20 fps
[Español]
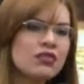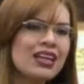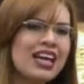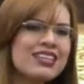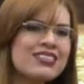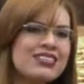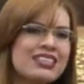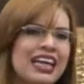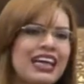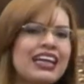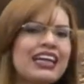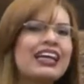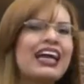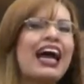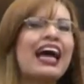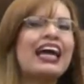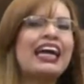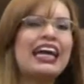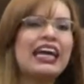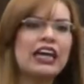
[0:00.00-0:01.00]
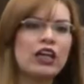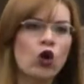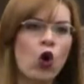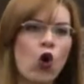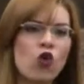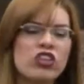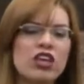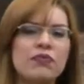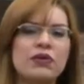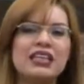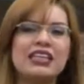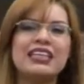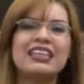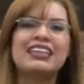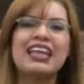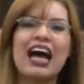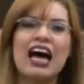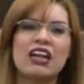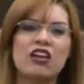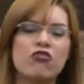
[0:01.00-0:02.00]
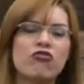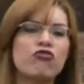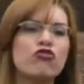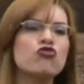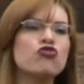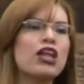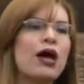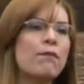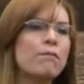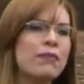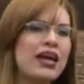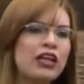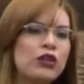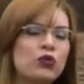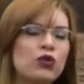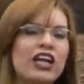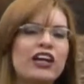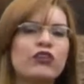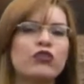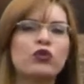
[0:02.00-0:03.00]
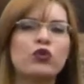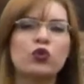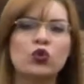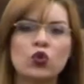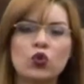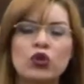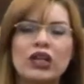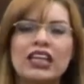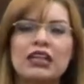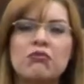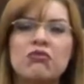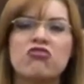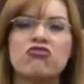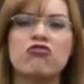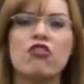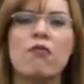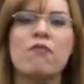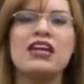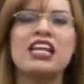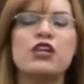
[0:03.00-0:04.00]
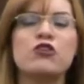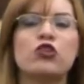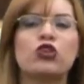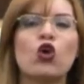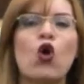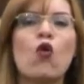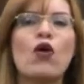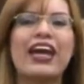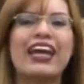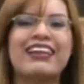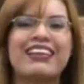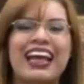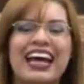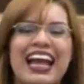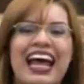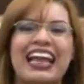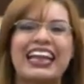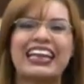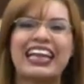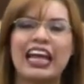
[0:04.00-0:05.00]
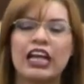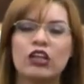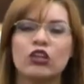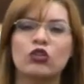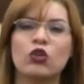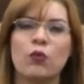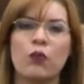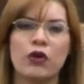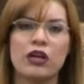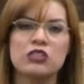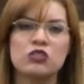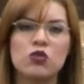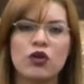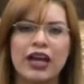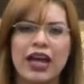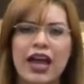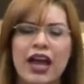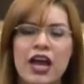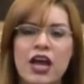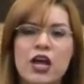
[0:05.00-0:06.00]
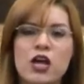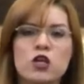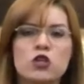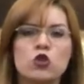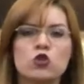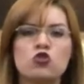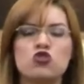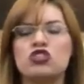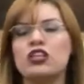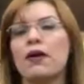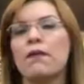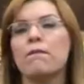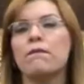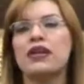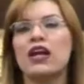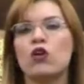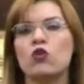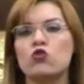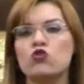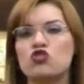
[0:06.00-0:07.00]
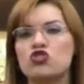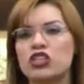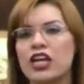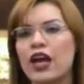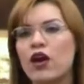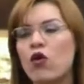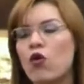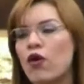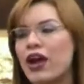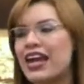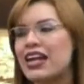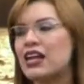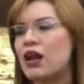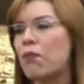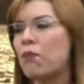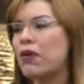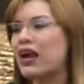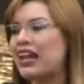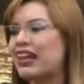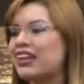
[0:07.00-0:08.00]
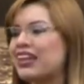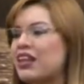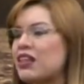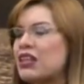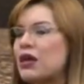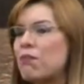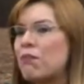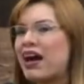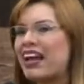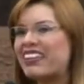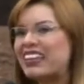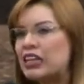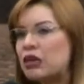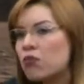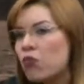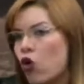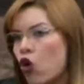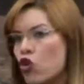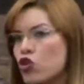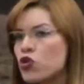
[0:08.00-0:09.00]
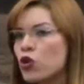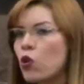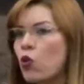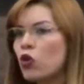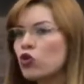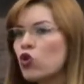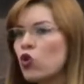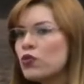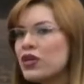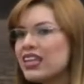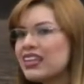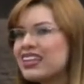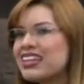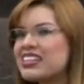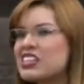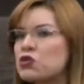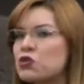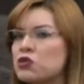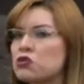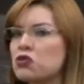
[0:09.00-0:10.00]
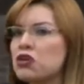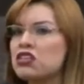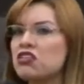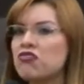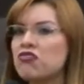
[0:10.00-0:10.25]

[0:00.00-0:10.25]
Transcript: hacer caer o debilitar el fundamento y la estructura de mi familia, yo tengo que estar atento. Por eso que yo siempre aconsejo en la parte de matrimonio, que cuando vienen las situaciones